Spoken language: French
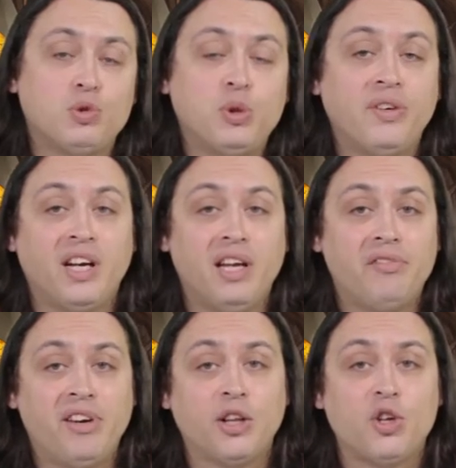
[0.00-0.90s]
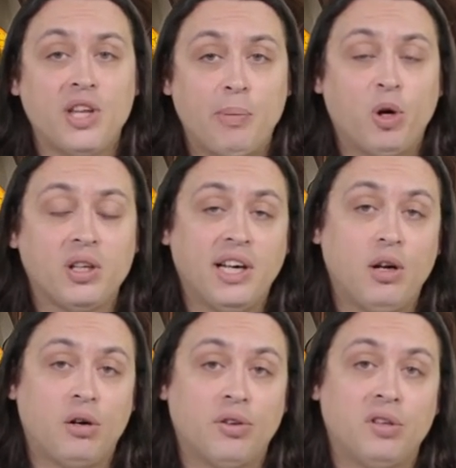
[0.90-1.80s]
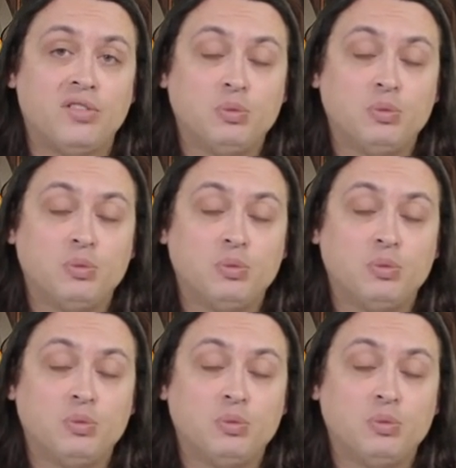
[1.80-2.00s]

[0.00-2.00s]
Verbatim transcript: vous pouvez les faire dans n'importe quel ordre.